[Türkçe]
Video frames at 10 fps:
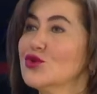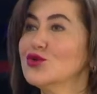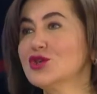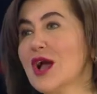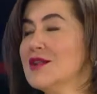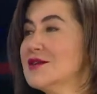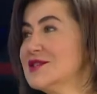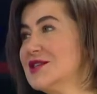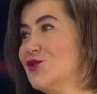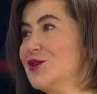Hoş geldin
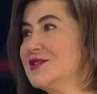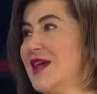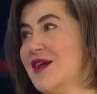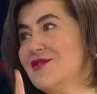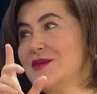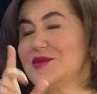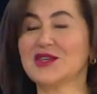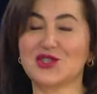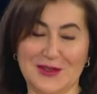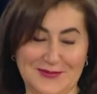selülit. Evre eyvah,
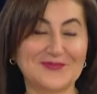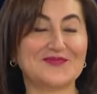1. Eyvah.